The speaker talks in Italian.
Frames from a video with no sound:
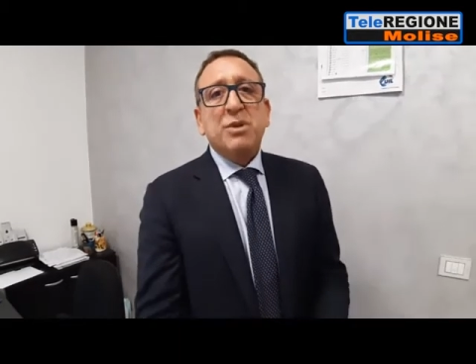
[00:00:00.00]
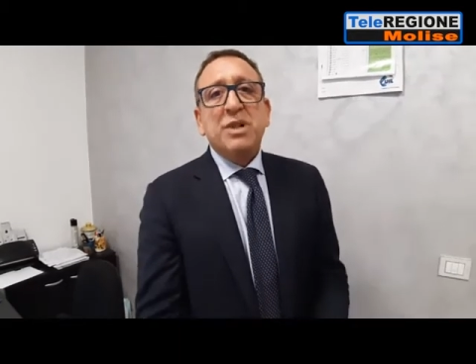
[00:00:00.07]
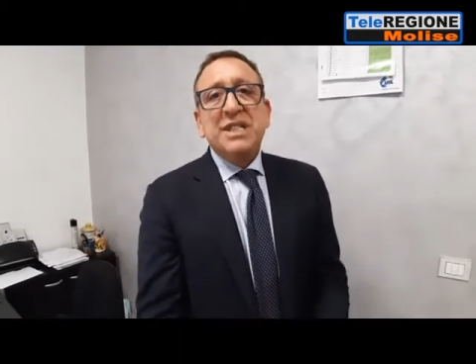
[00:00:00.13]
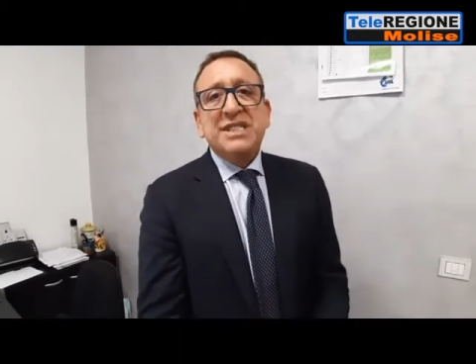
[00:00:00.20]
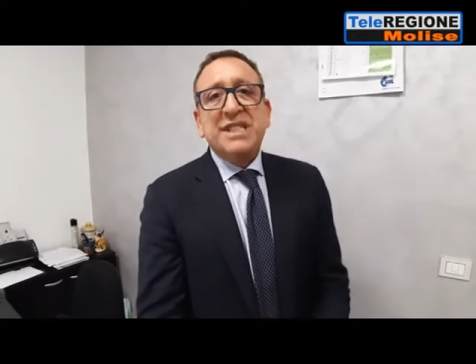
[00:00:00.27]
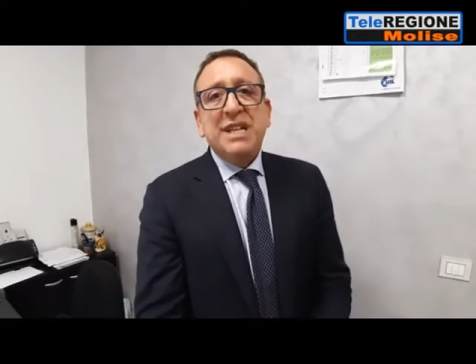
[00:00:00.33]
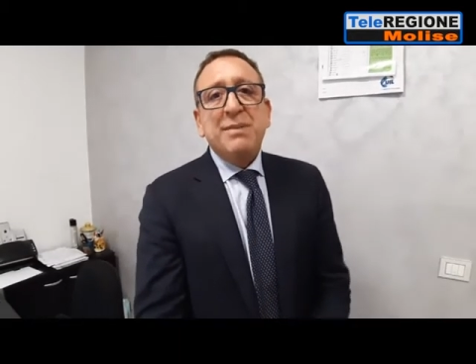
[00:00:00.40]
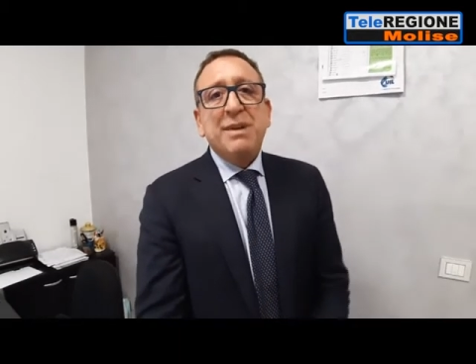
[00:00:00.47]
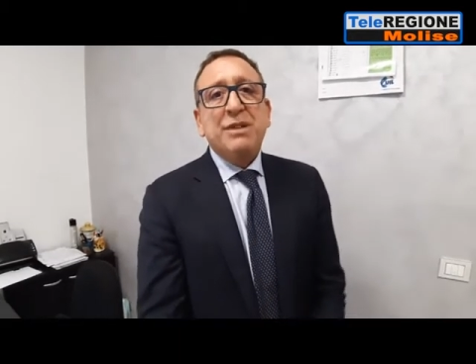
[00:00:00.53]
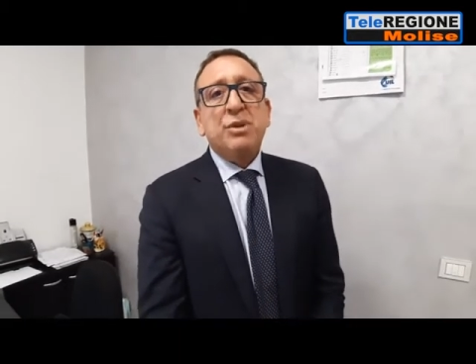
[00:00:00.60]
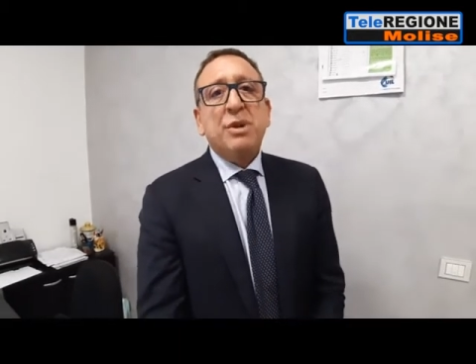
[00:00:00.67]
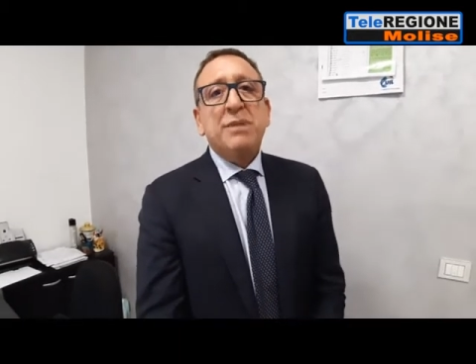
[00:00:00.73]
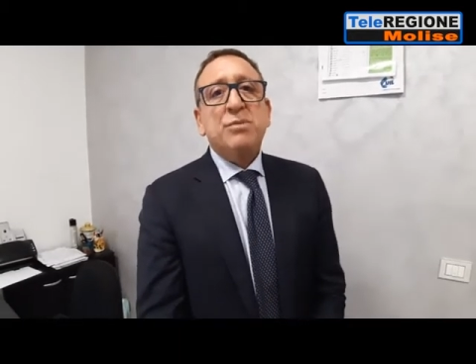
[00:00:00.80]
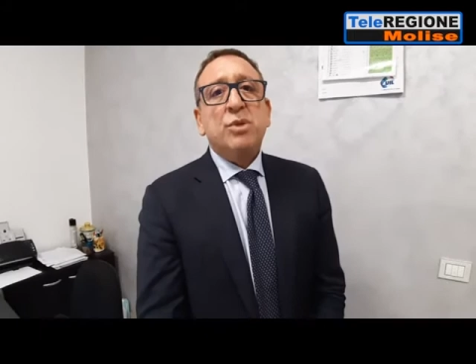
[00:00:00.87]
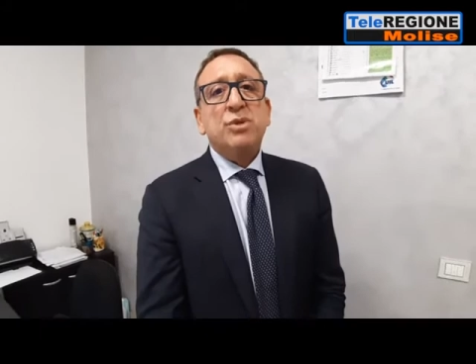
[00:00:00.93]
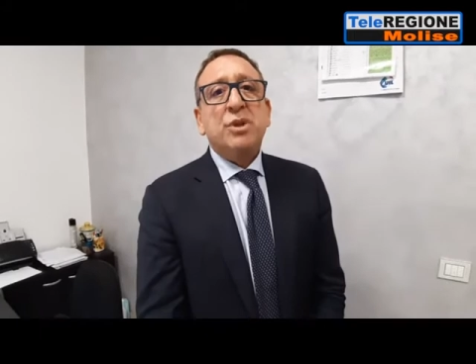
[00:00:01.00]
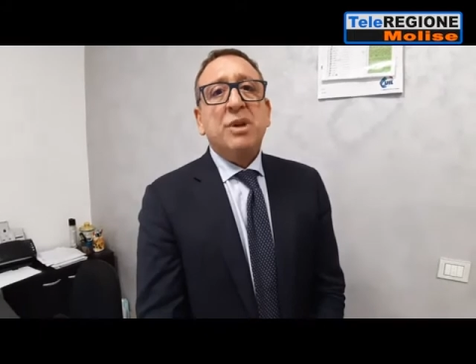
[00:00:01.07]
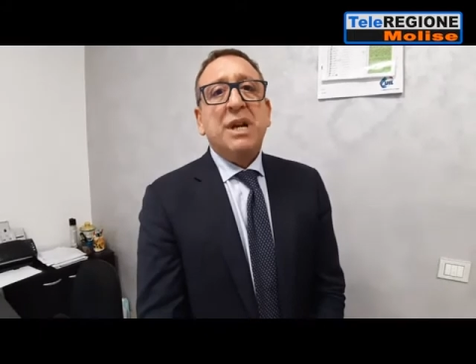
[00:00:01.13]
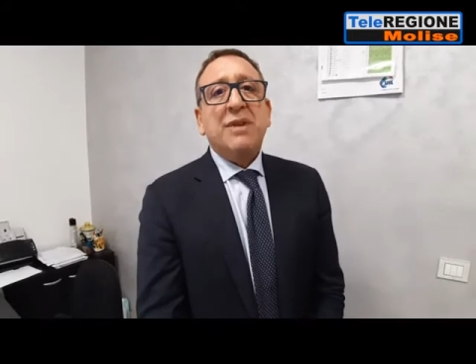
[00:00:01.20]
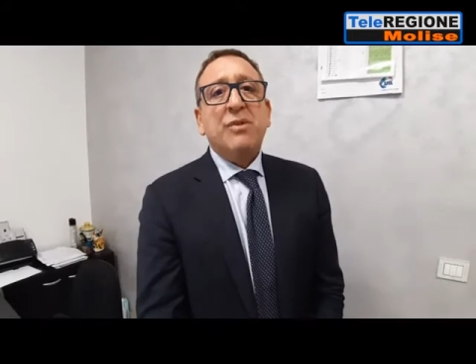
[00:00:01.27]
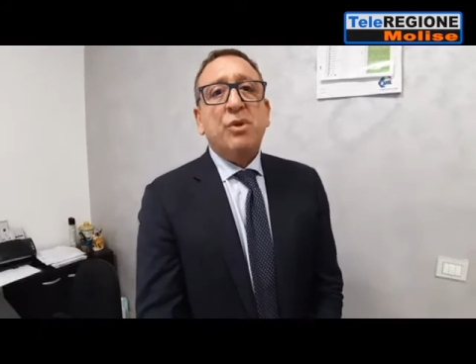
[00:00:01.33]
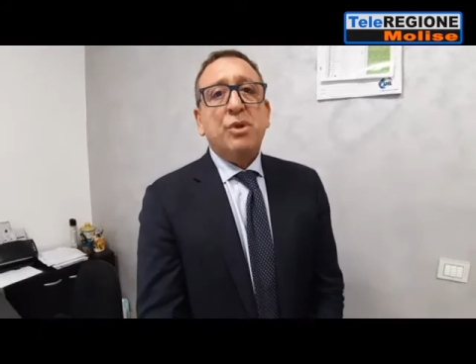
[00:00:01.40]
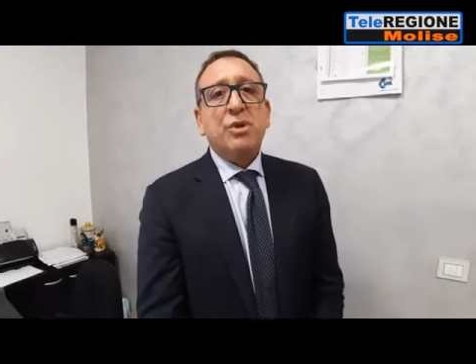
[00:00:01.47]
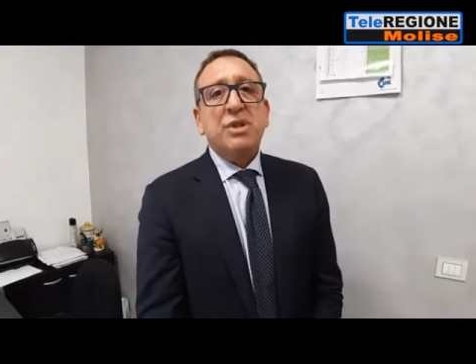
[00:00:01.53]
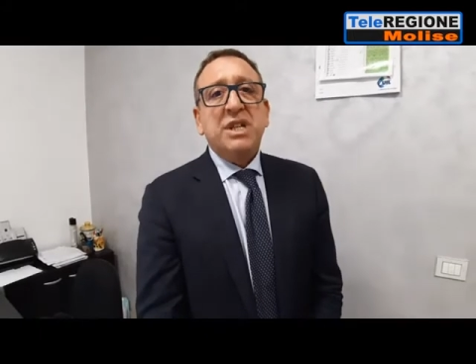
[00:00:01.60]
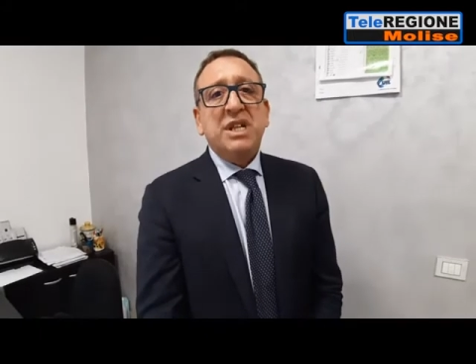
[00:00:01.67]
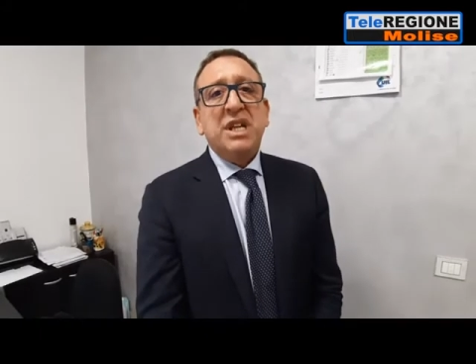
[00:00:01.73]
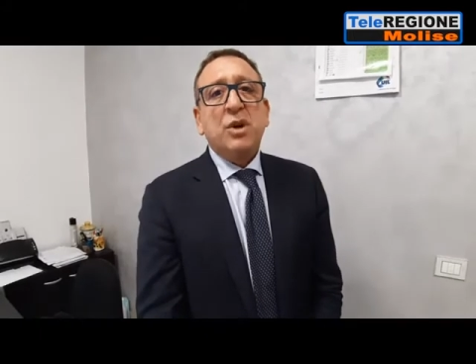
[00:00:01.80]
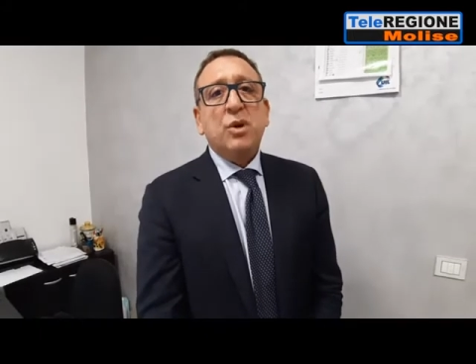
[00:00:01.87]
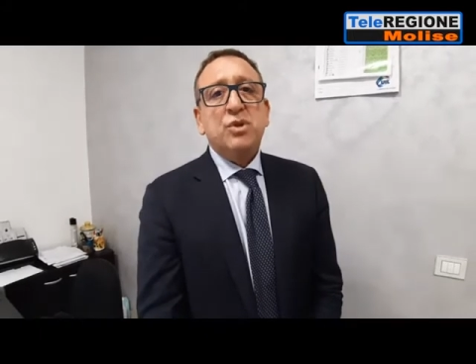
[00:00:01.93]
l'inserimento nel mondo del lavoro di
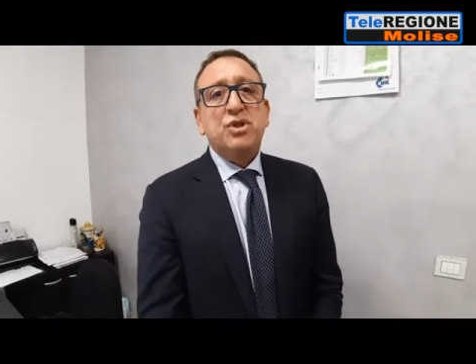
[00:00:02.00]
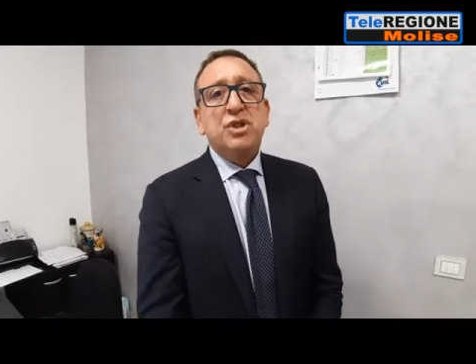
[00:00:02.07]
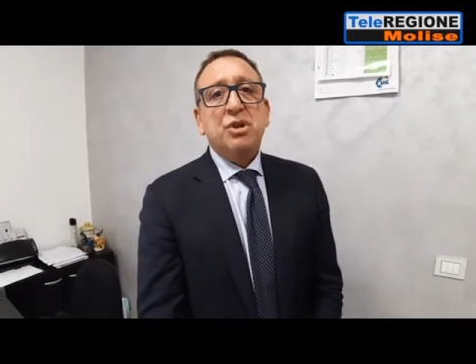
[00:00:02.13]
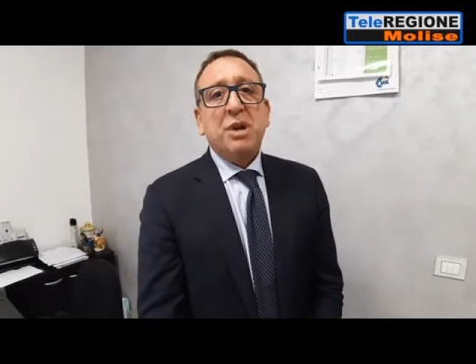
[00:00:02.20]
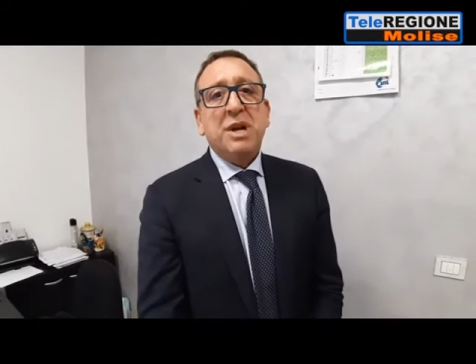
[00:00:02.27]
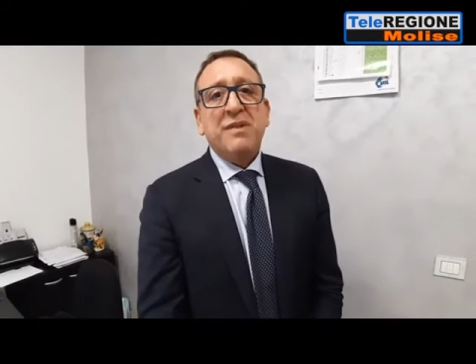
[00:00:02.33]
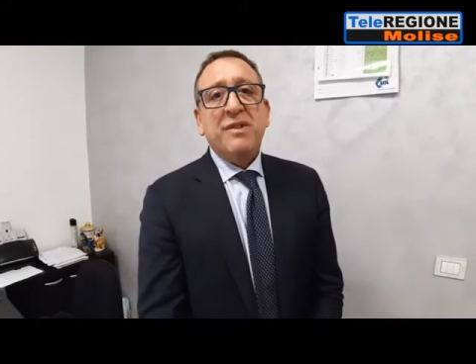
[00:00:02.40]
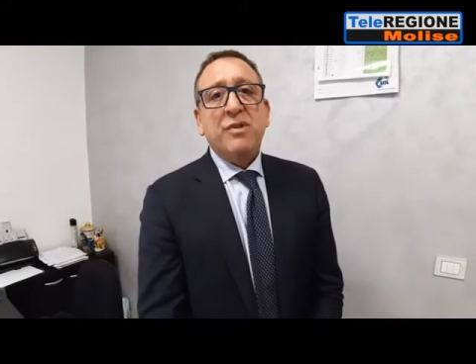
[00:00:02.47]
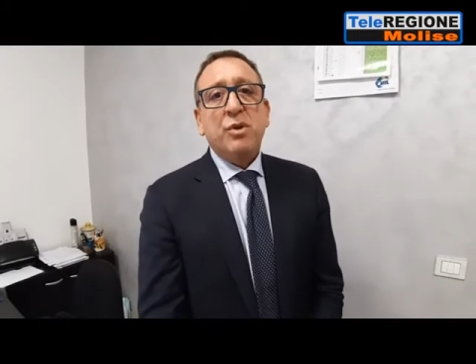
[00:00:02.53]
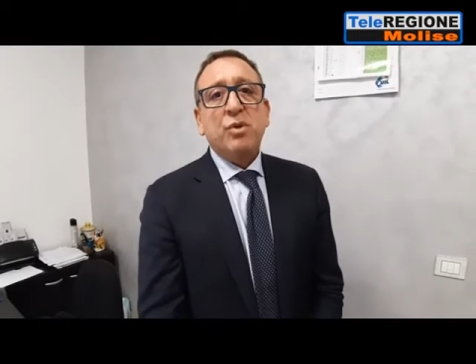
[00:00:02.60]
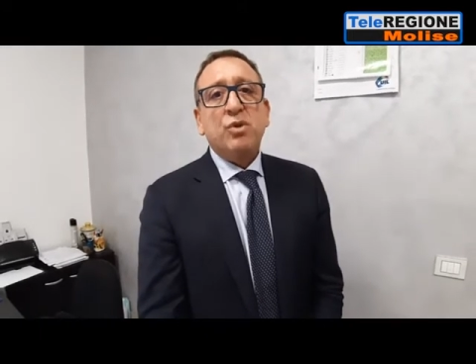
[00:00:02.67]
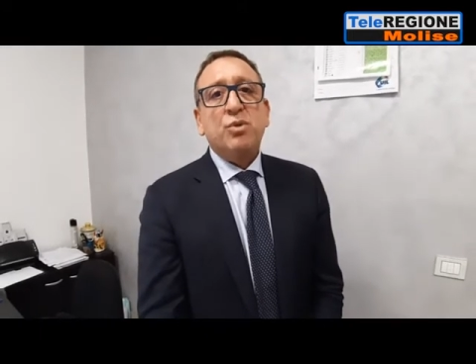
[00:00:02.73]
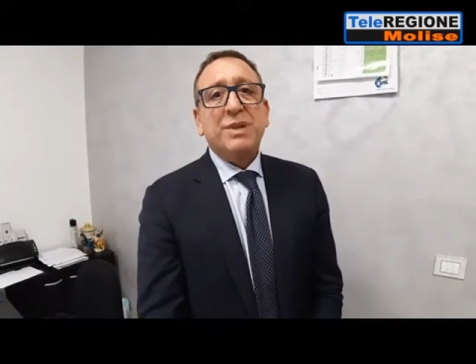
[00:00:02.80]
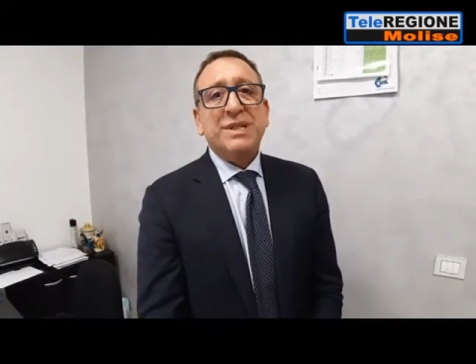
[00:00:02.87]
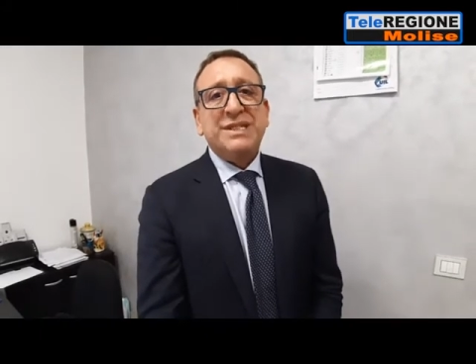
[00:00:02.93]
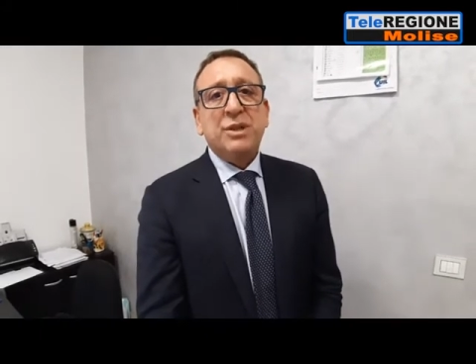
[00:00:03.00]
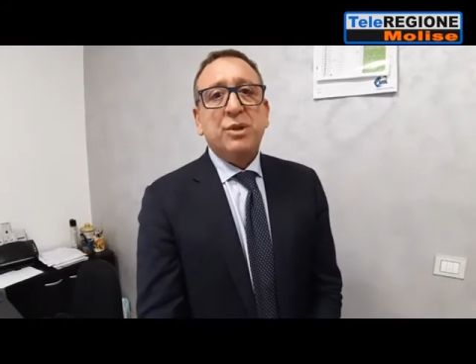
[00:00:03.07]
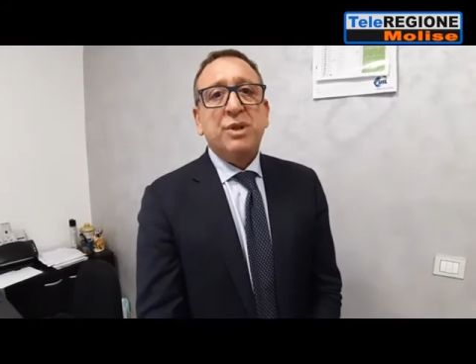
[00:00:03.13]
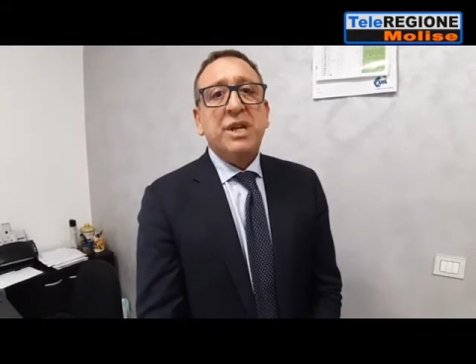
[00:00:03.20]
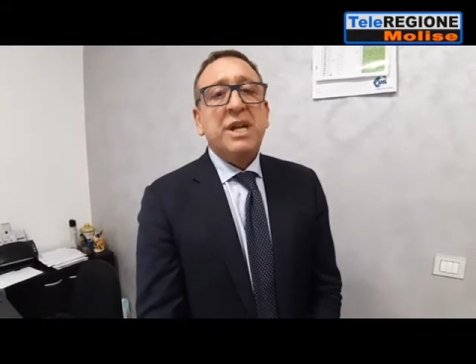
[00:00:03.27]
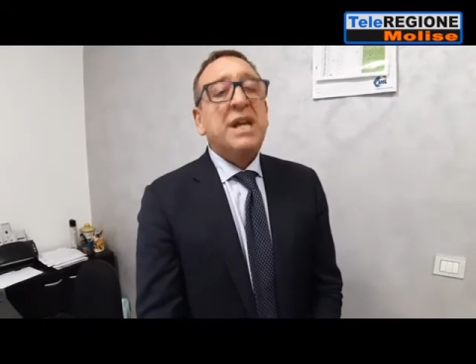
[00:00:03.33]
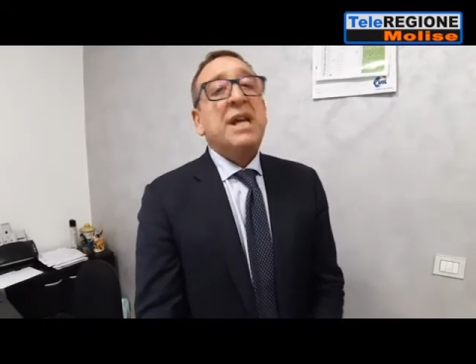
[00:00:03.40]
chi oggi non aveva un'occupazione